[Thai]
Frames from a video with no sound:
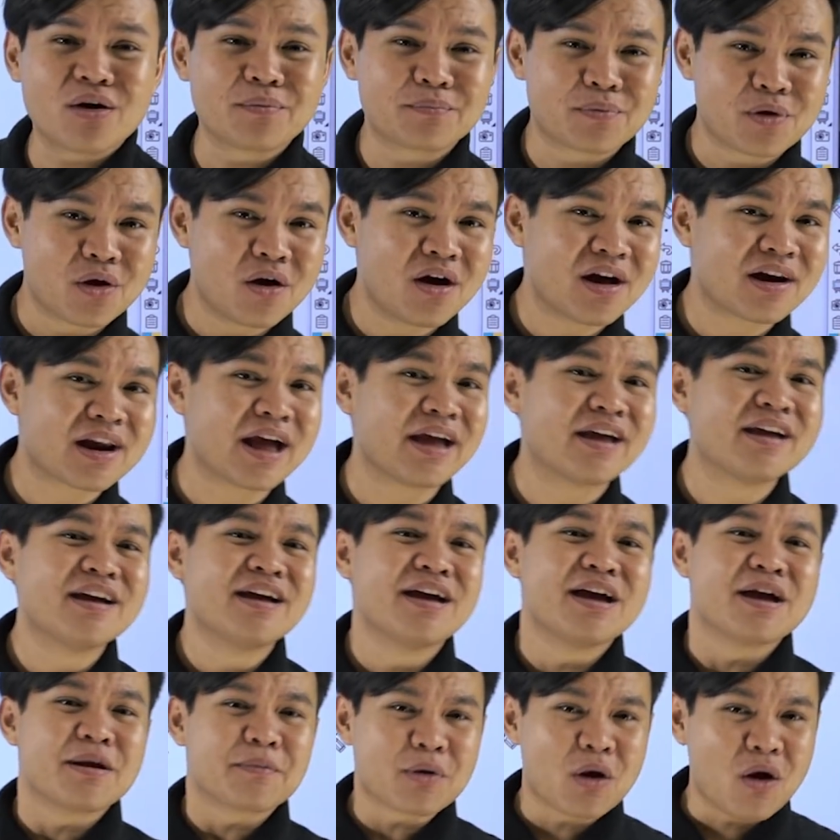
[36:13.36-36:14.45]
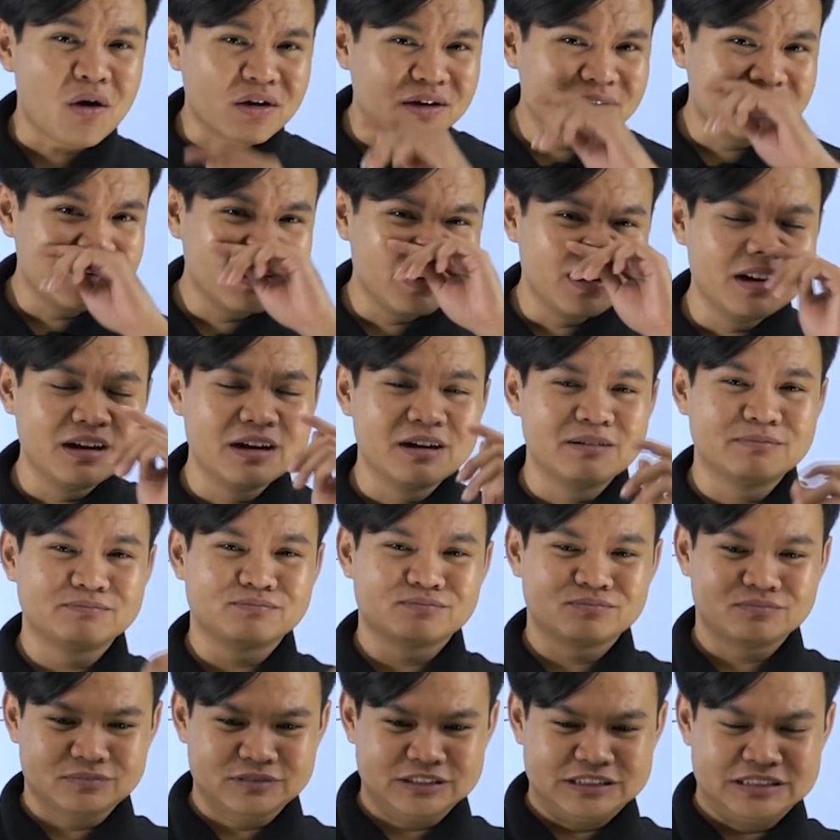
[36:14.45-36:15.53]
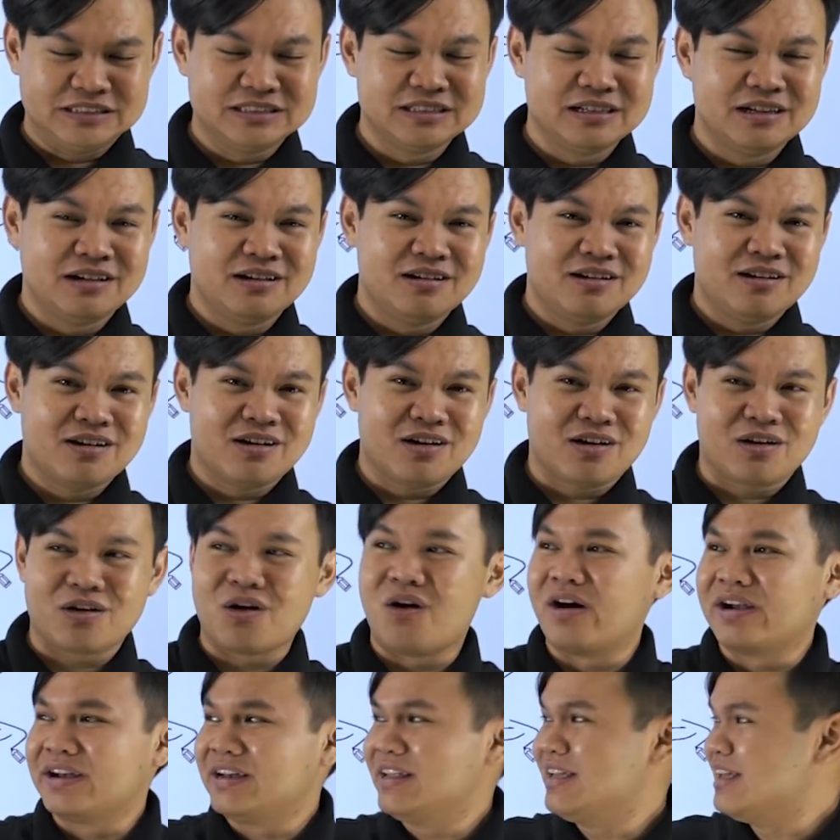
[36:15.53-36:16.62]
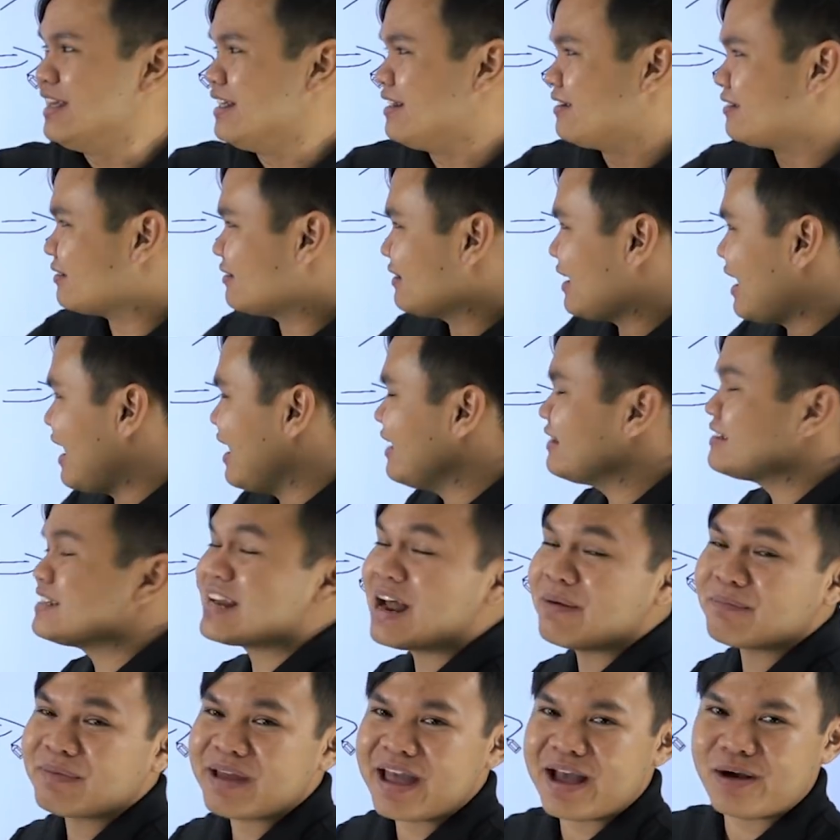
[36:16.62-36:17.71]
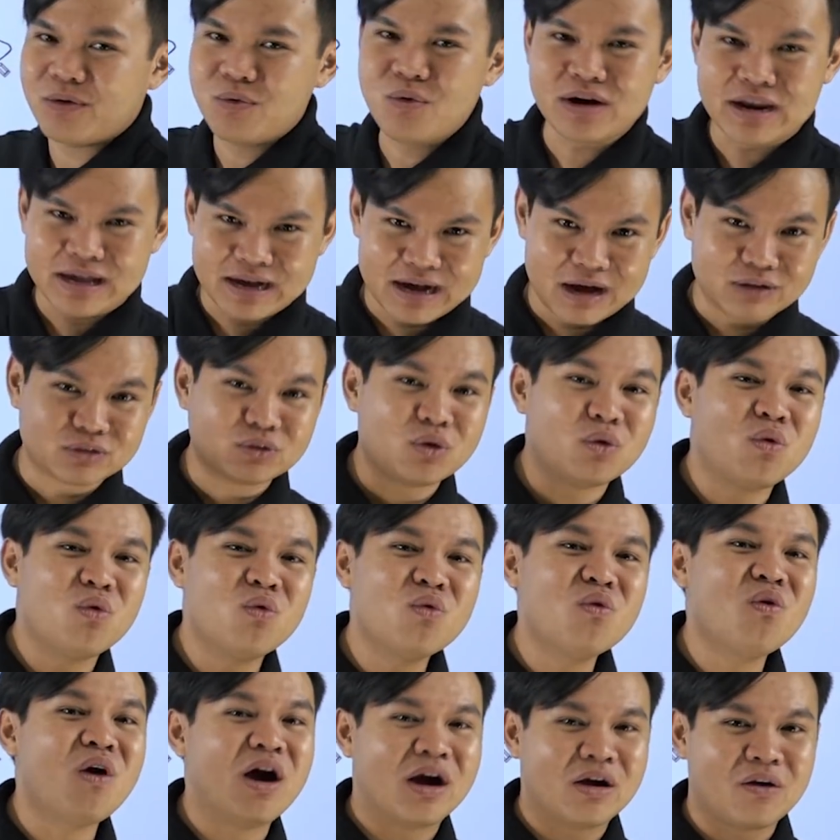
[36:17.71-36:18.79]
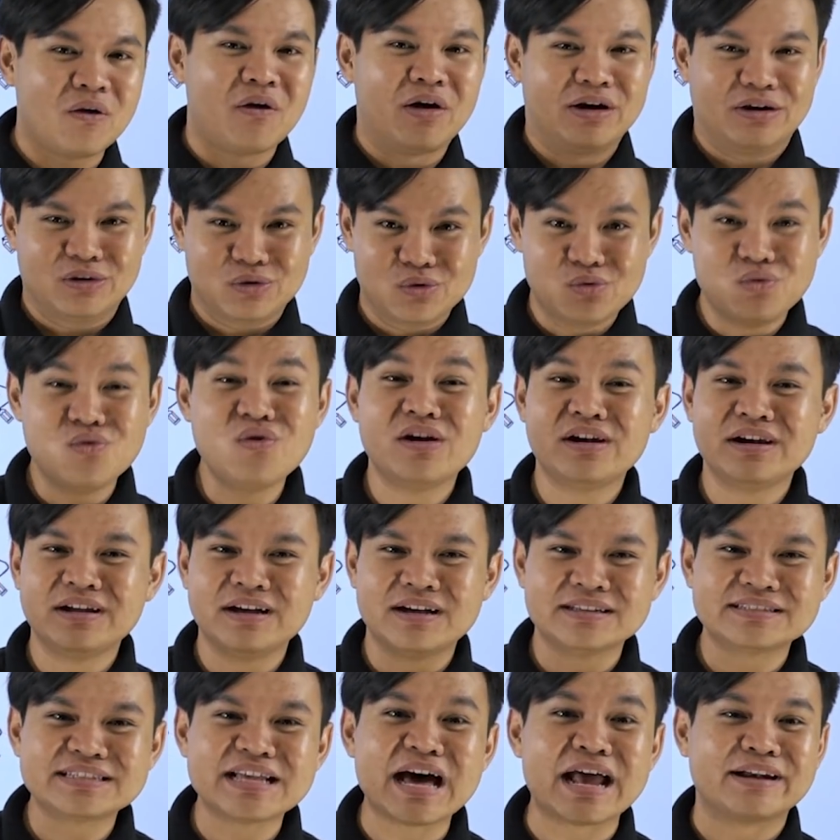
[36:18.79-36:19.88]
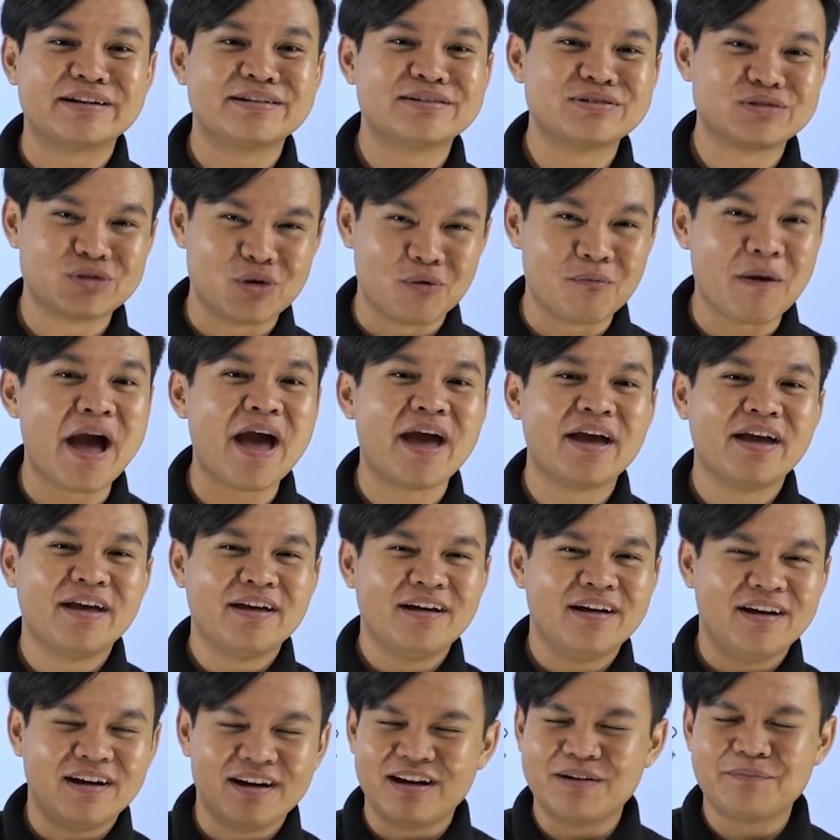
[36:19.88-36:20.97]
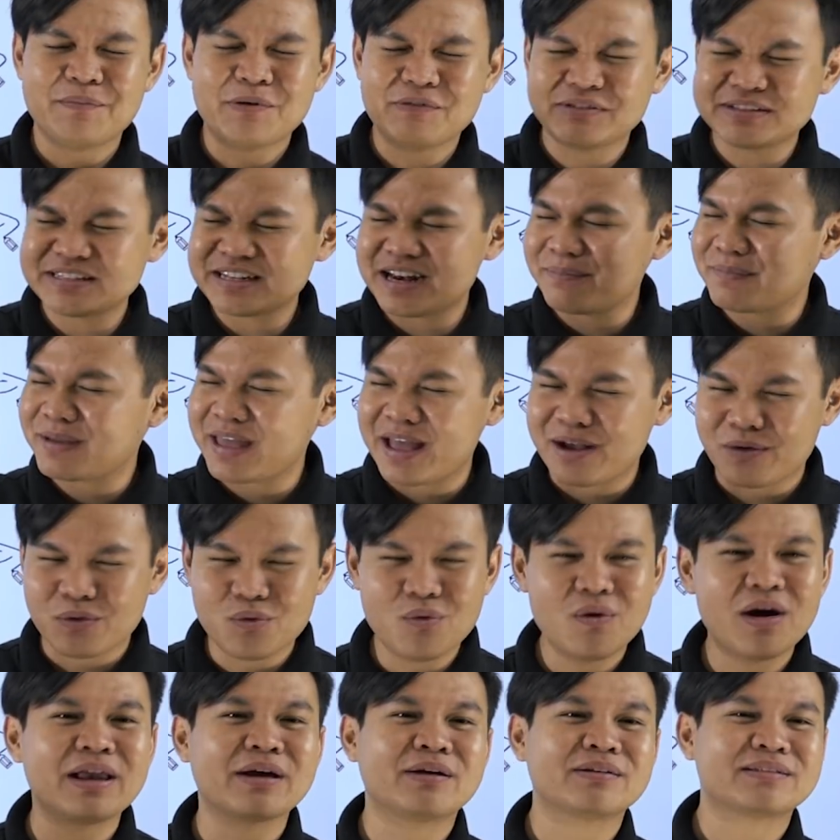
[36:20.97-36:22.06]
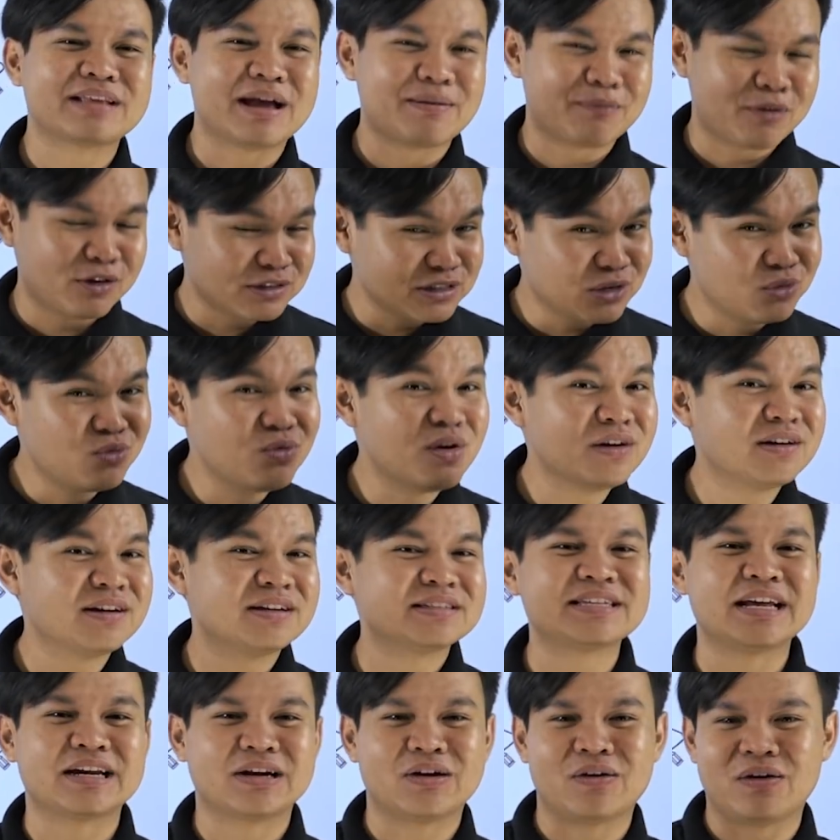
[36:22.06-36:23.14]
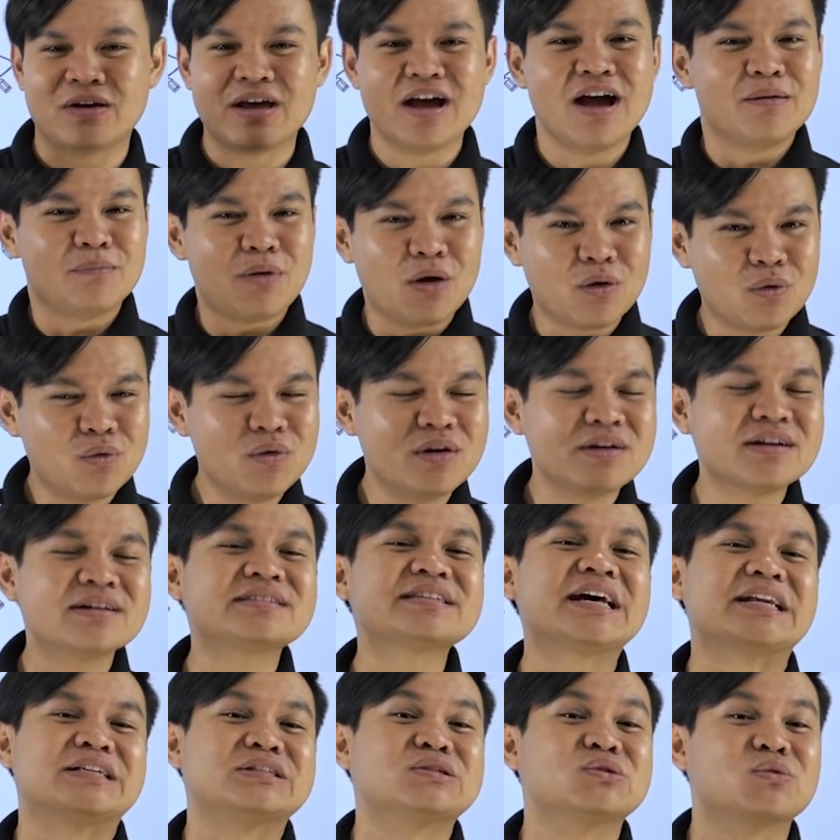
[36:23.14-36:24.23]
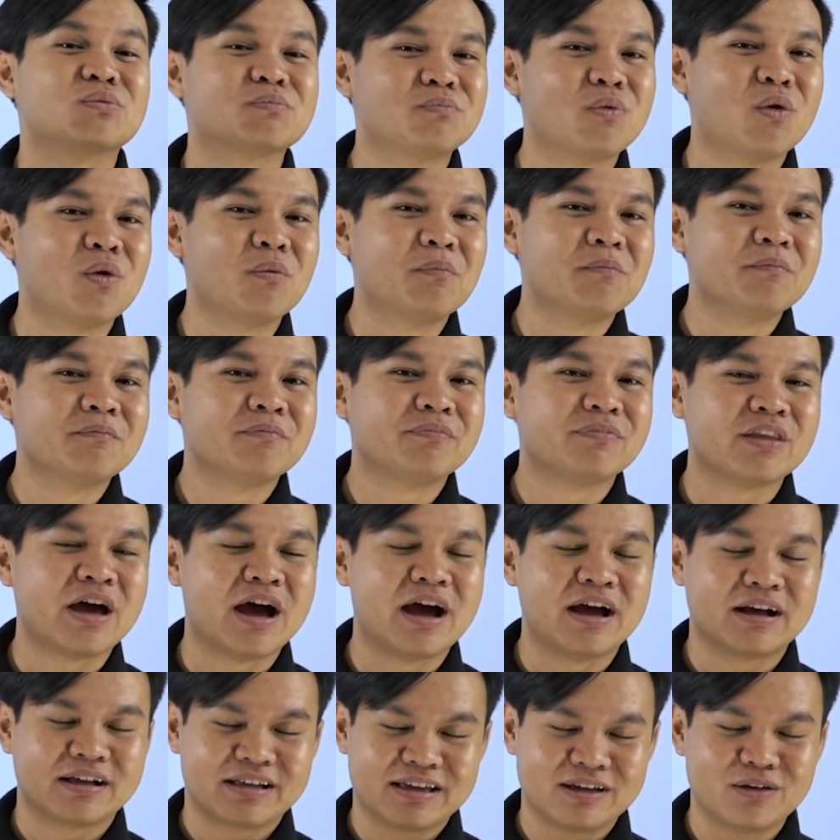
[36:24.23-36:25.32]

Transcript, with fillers: นอนเพราะอะไรเพราะคือก่อนที่จะทำแกงคั่วเนี่ยเขาต้องคั่วก่อนคั่วเนื้อสัตว์ถูกไหมไม่ว่าจะทำแกงคั่วอะไรก็ตามเขาจะคั่วเนื้อสัตว์ก่อนพอคั่วเนื้อสัตว์สุกปุ๊บนะ